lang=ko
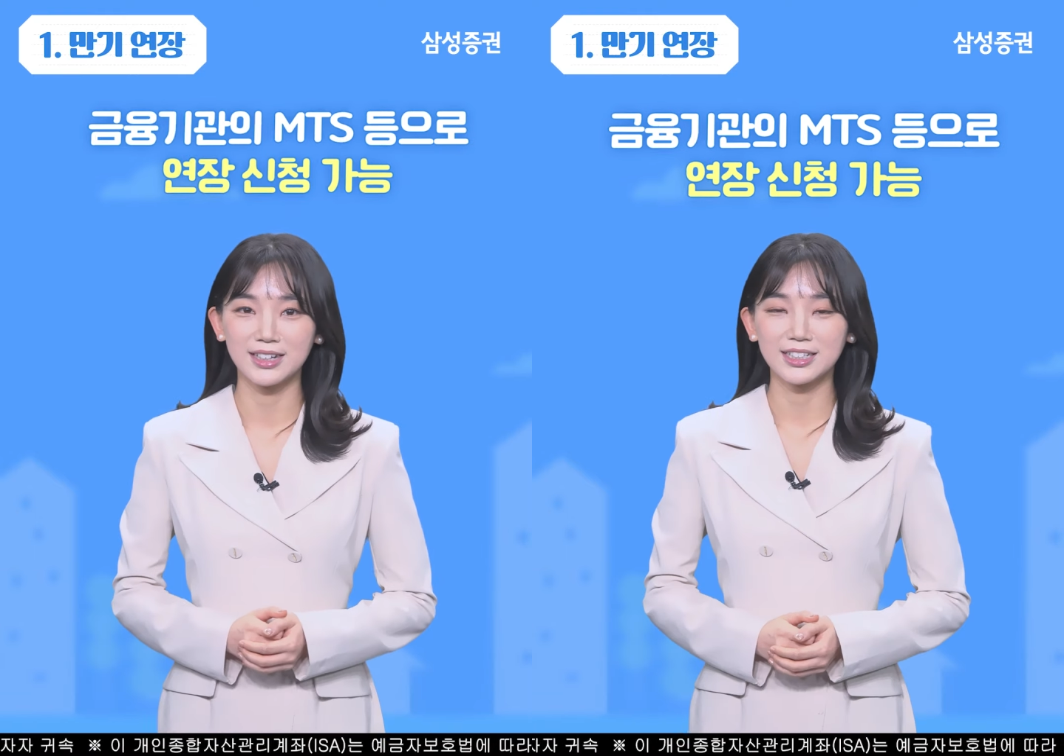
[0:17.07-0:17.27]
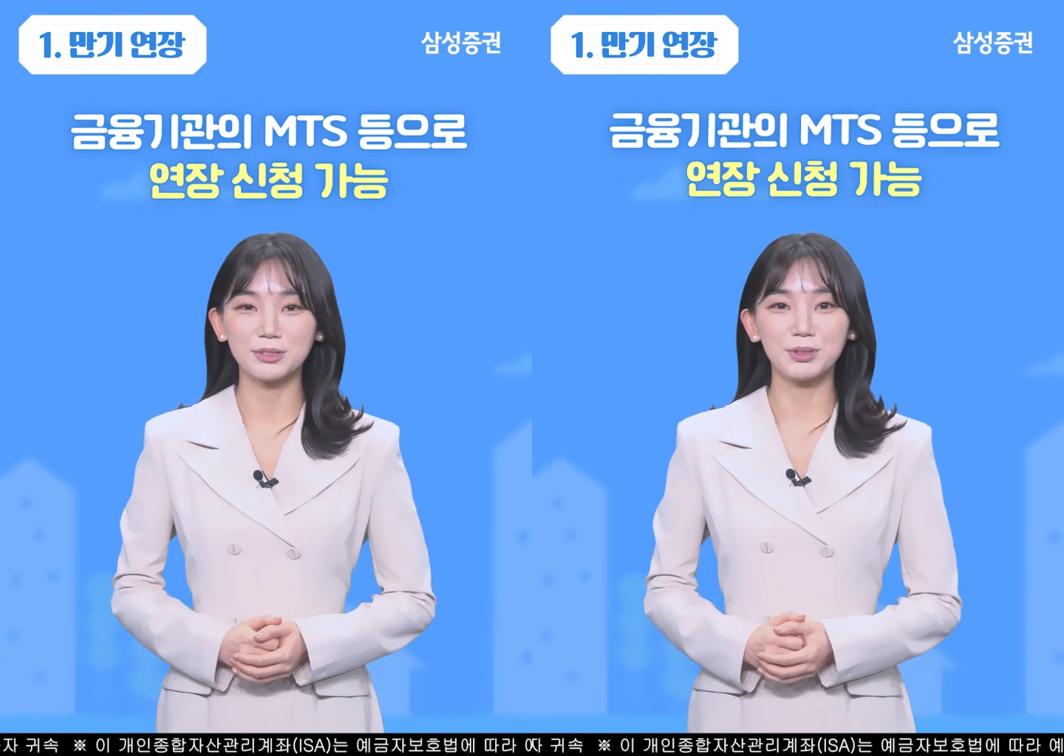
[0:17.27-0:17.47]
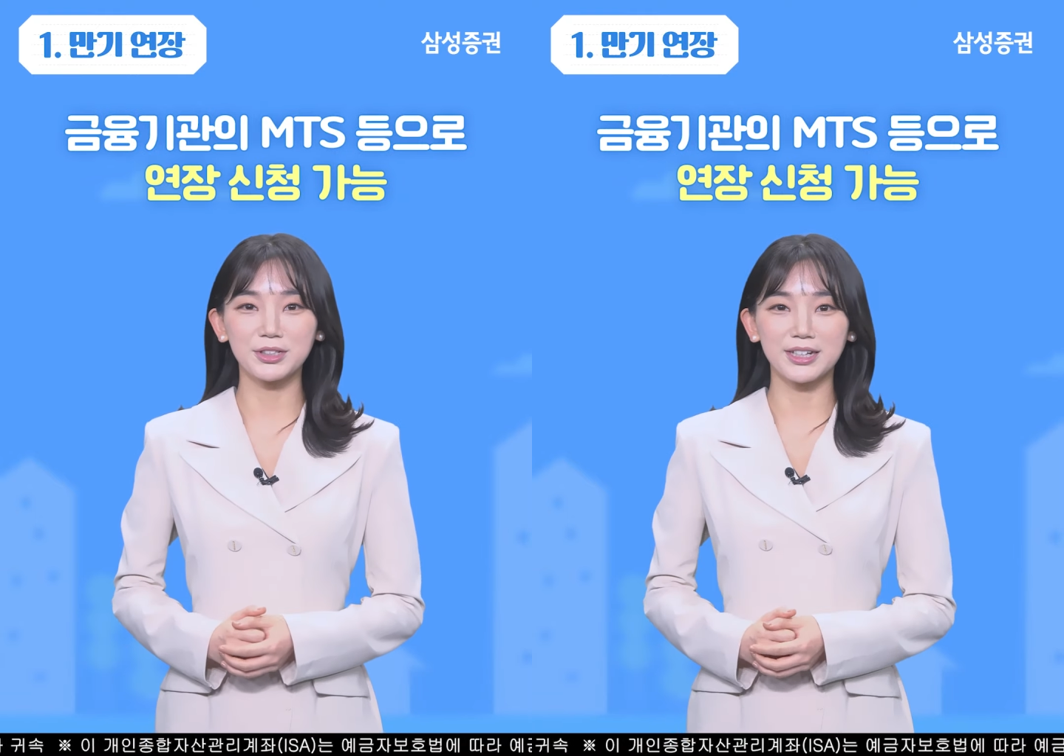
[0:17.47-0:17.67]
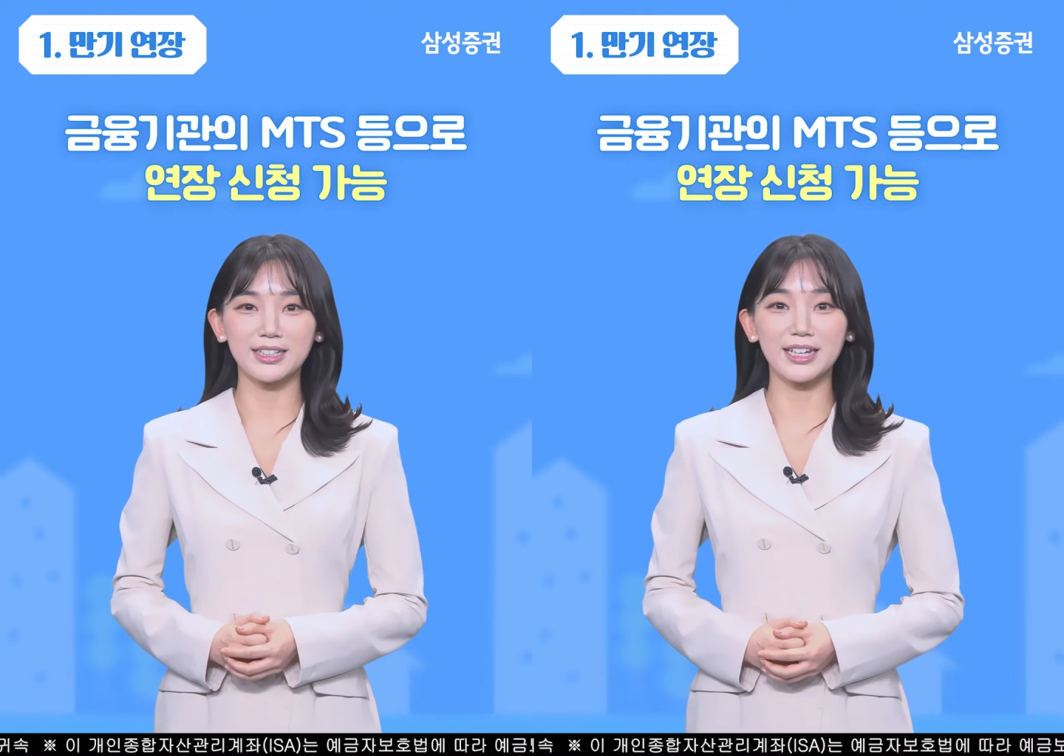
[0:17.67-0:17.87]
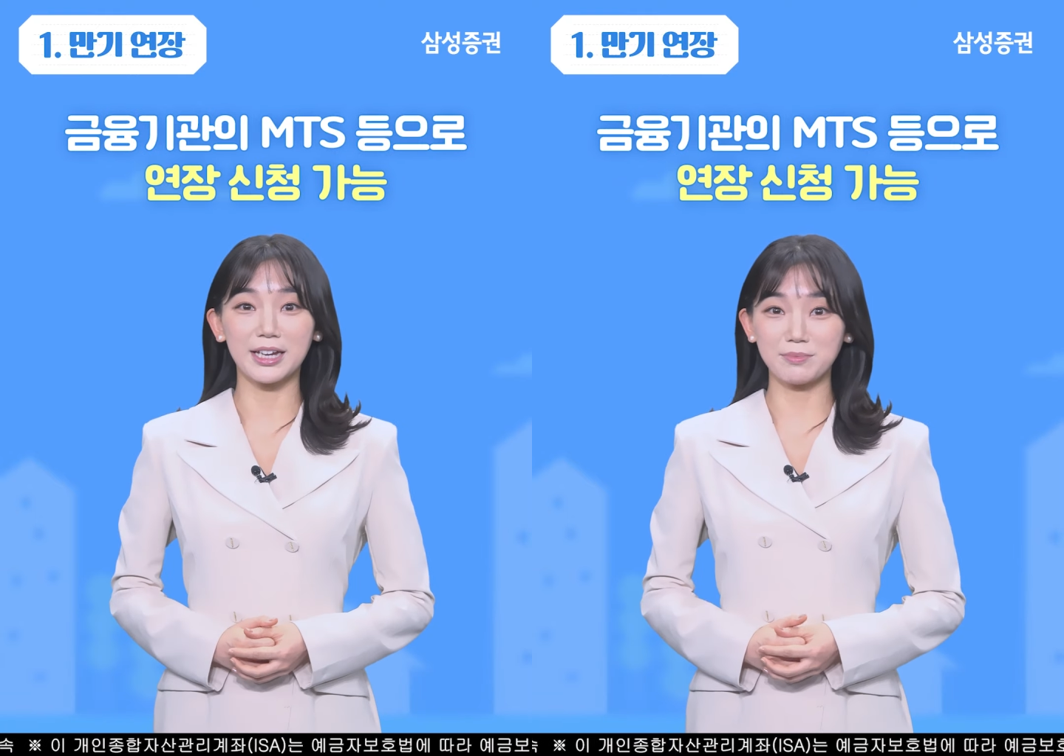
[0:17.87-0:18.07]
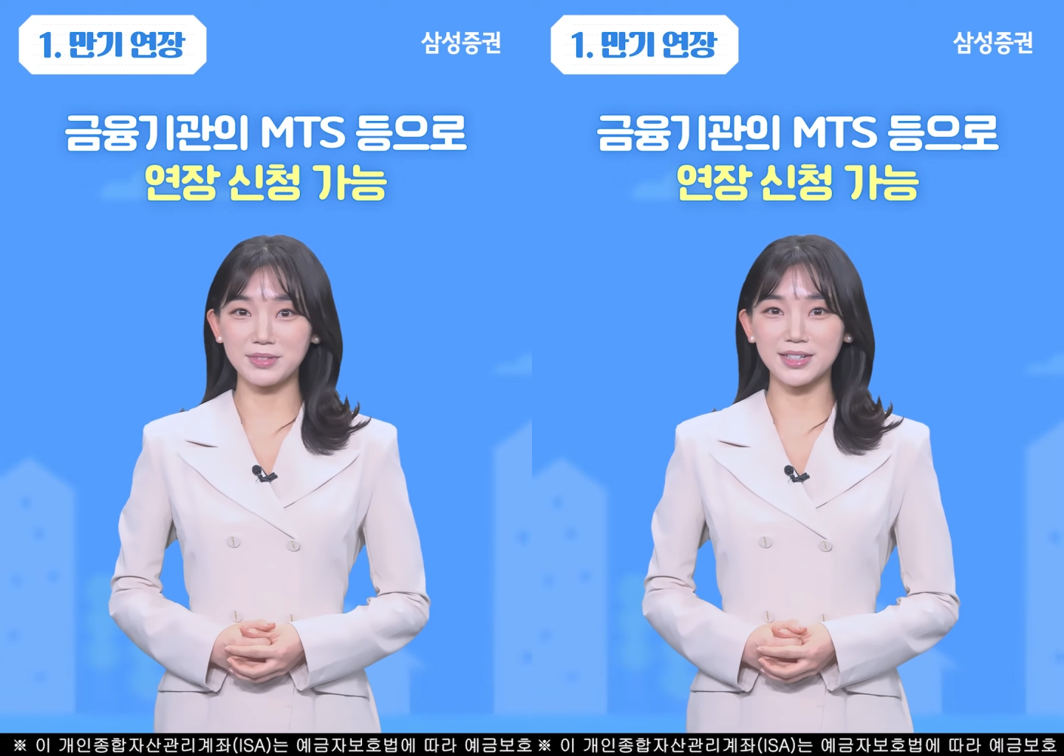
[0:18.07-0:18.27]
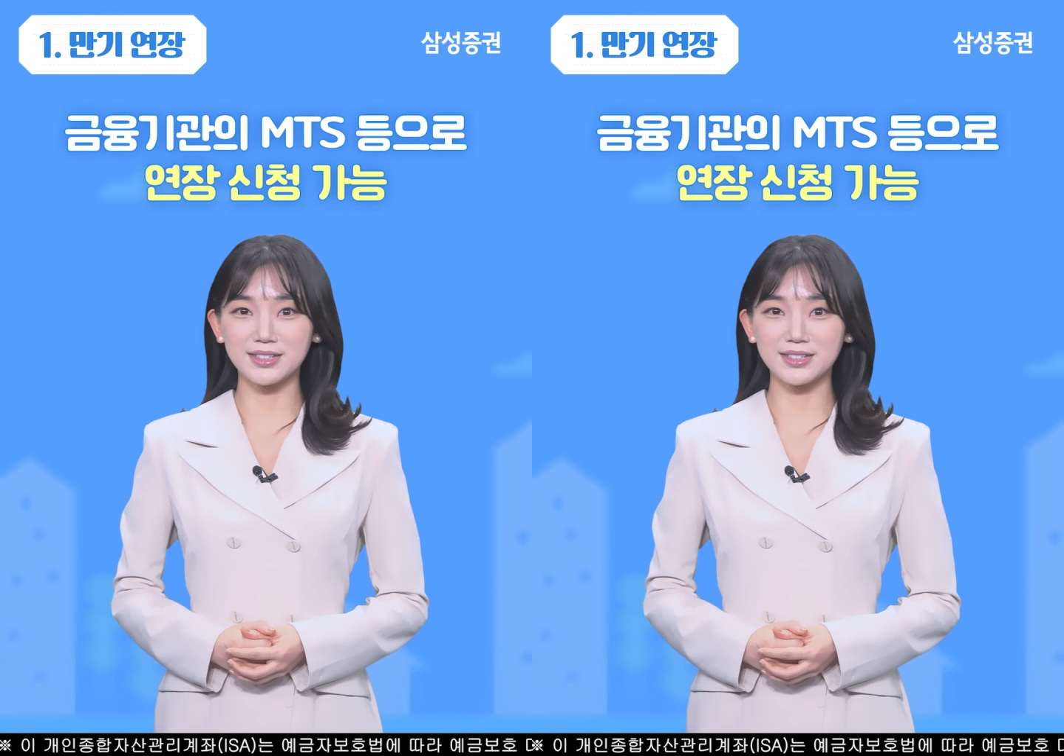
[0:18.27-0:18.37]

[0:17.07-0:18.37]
금융기관의 MTS